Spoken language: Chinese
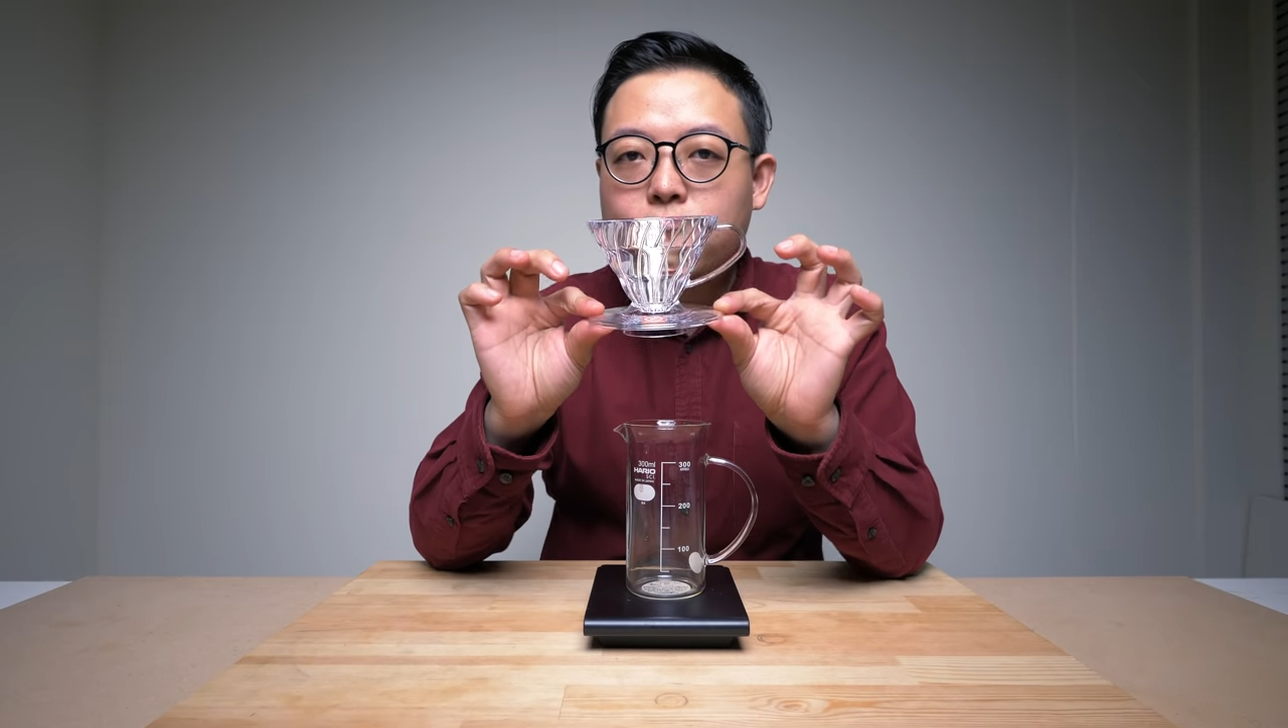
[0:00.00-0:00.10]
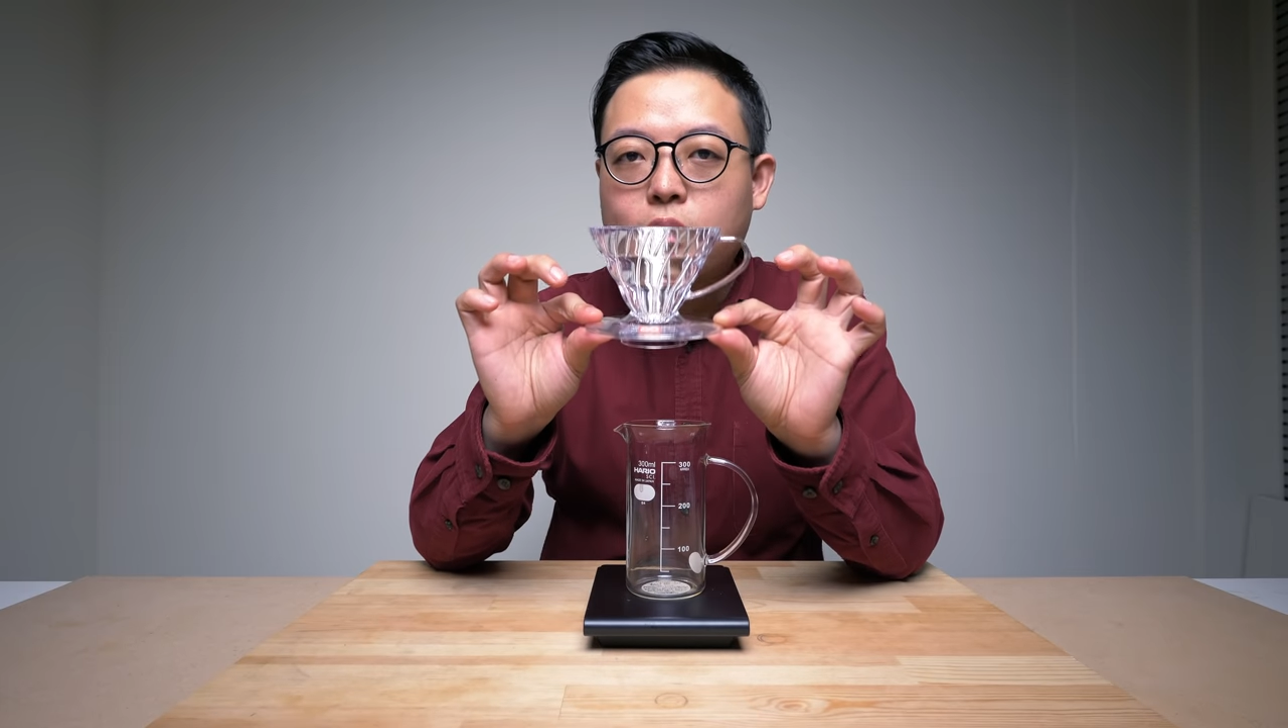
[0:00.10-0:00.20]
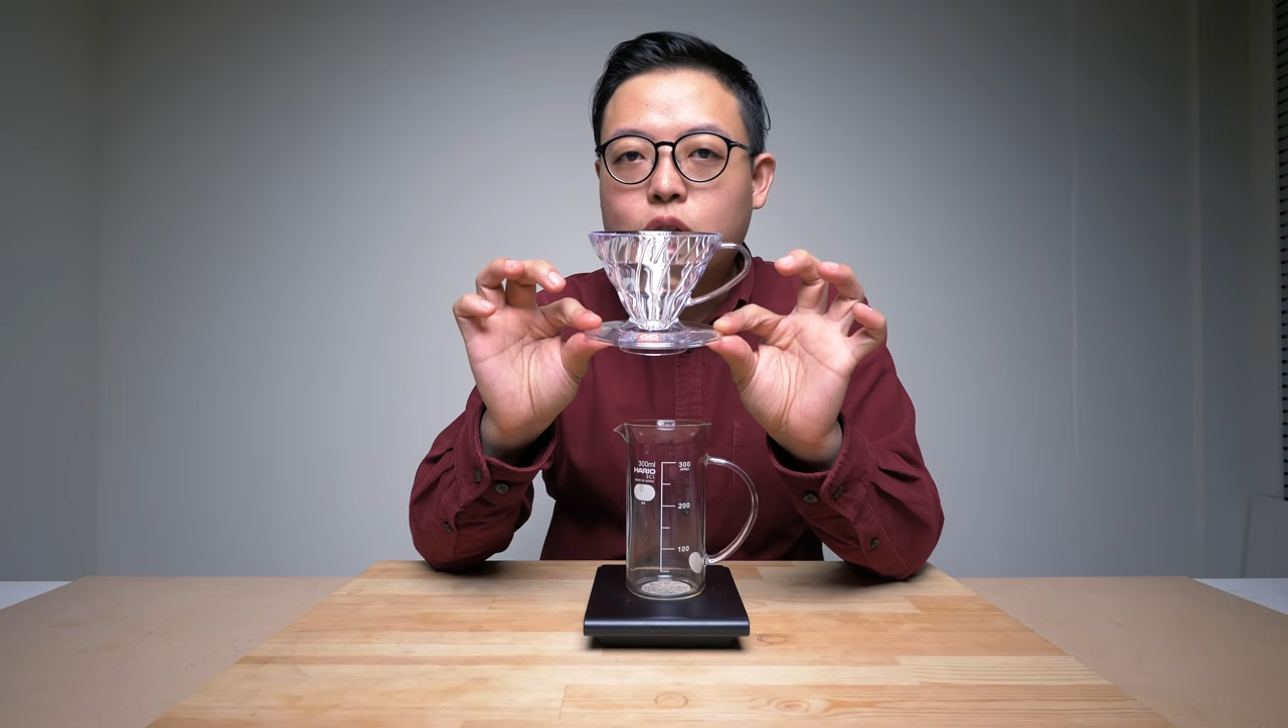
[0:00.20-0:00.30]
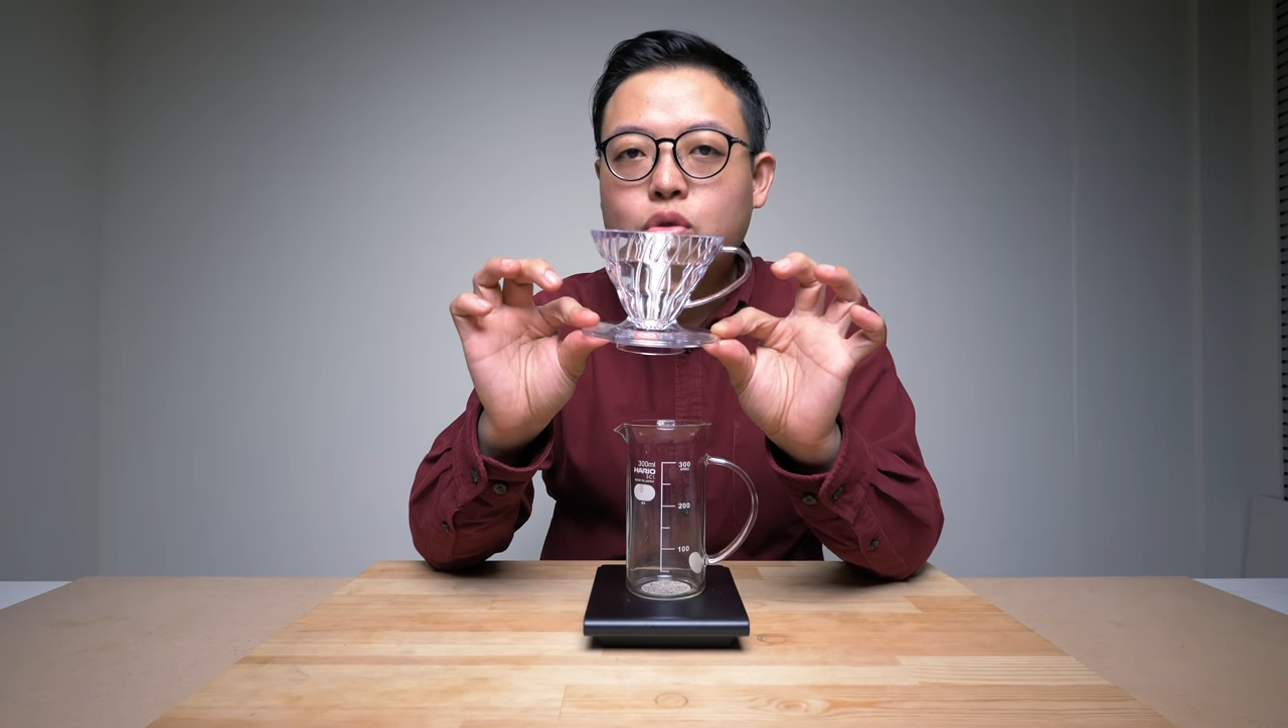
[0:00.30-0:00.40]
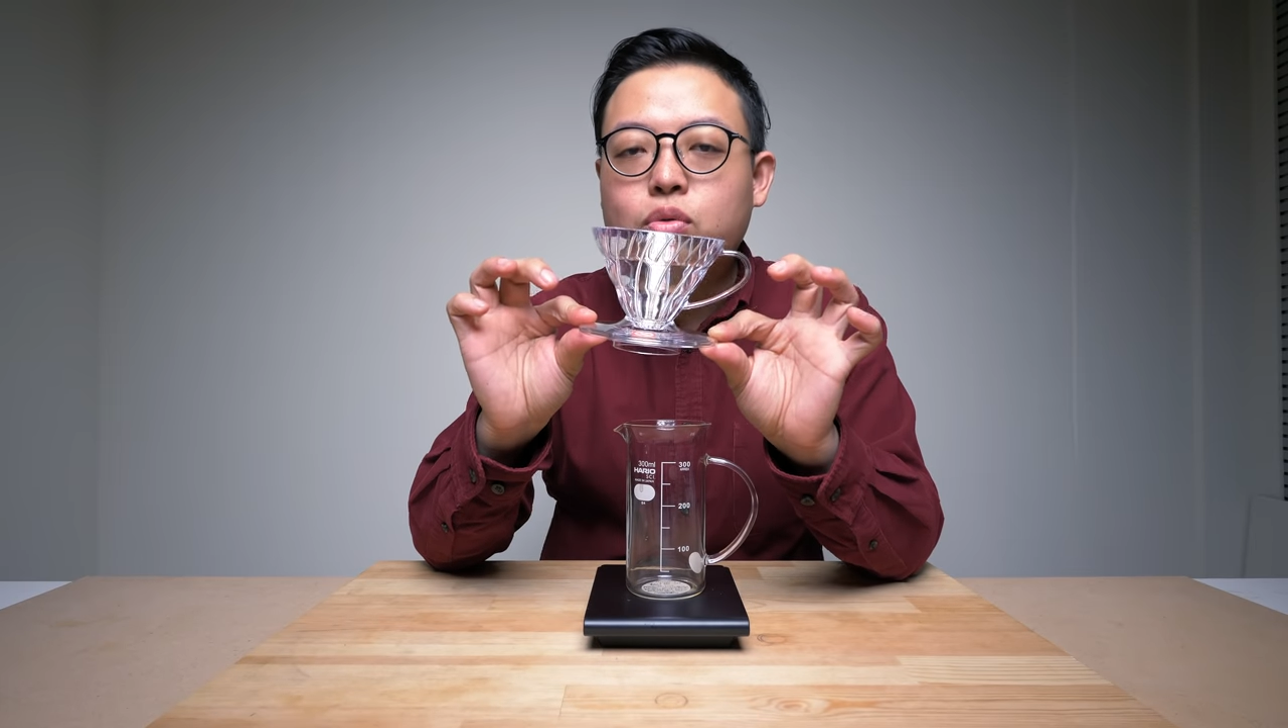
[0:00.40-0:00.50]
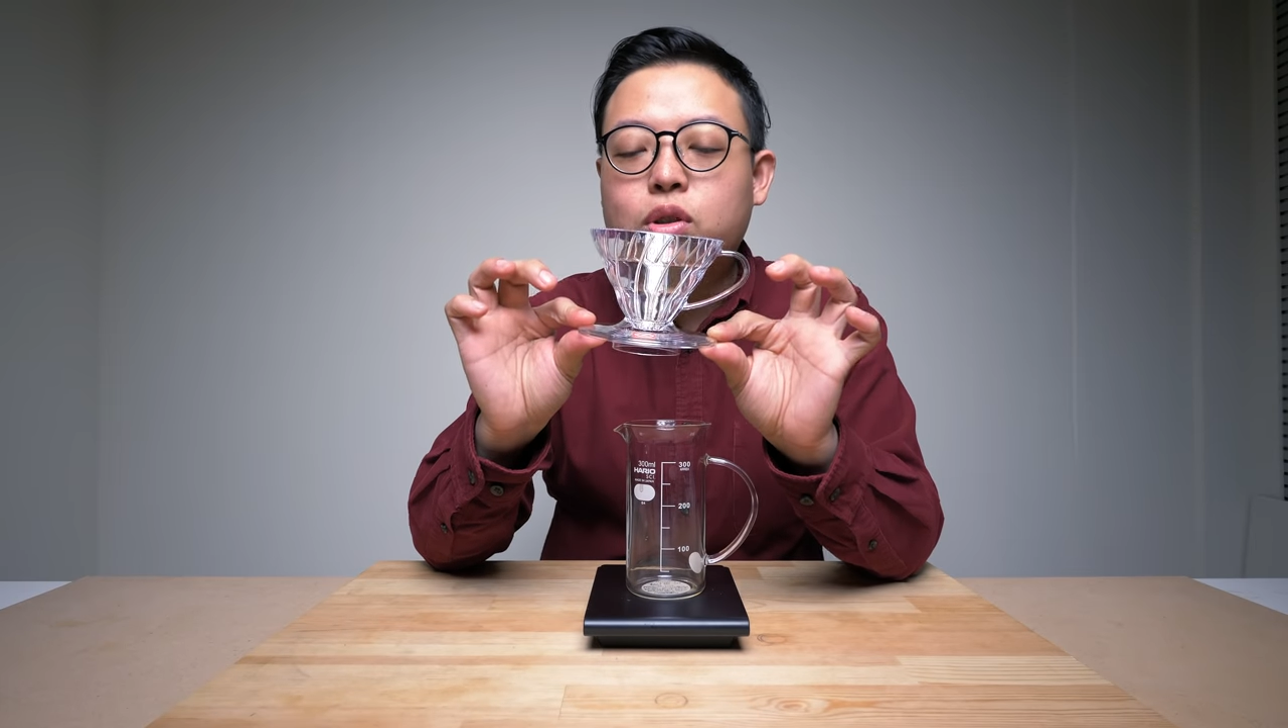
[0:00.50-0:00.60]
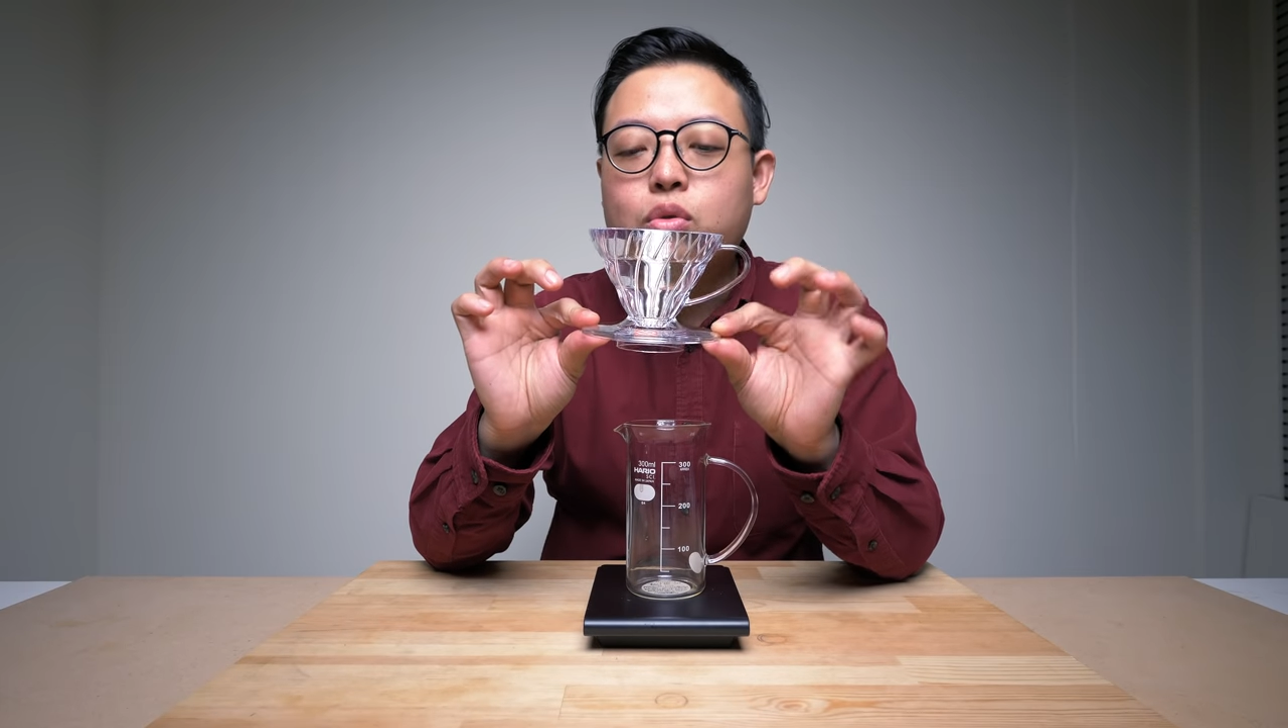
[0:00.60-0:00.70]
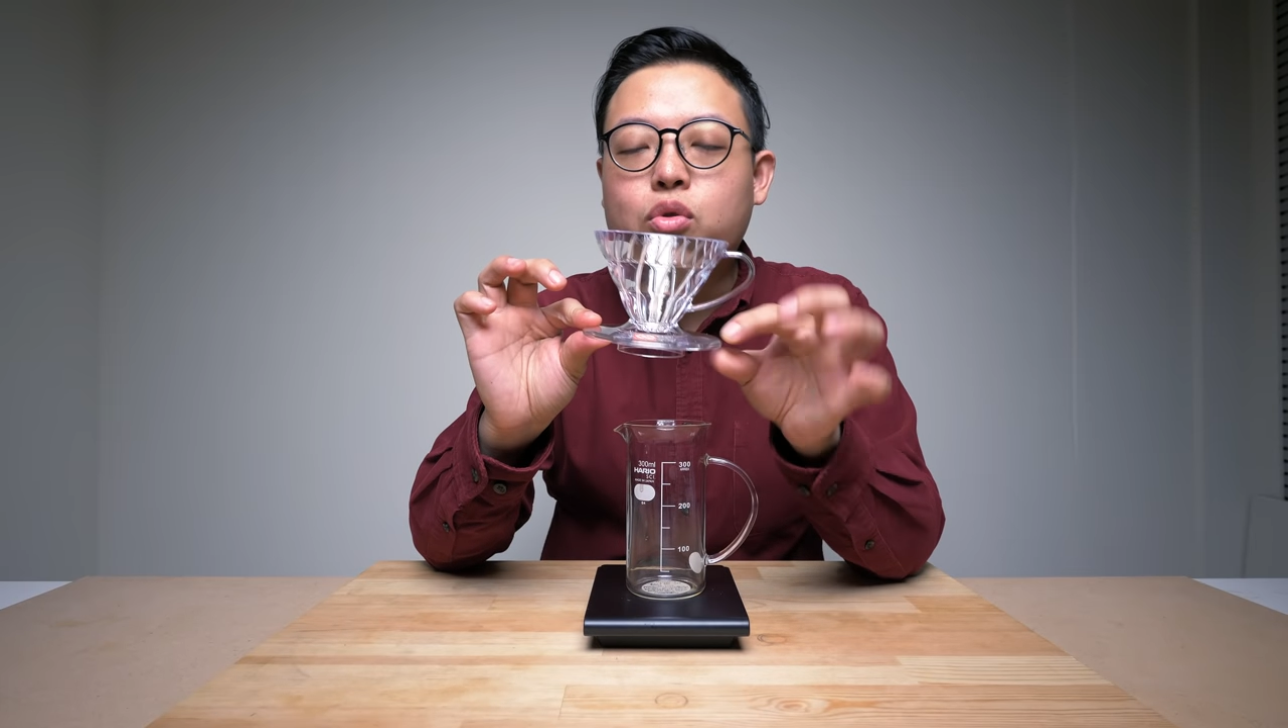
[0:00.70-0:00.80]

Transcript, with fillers: 呃，树脂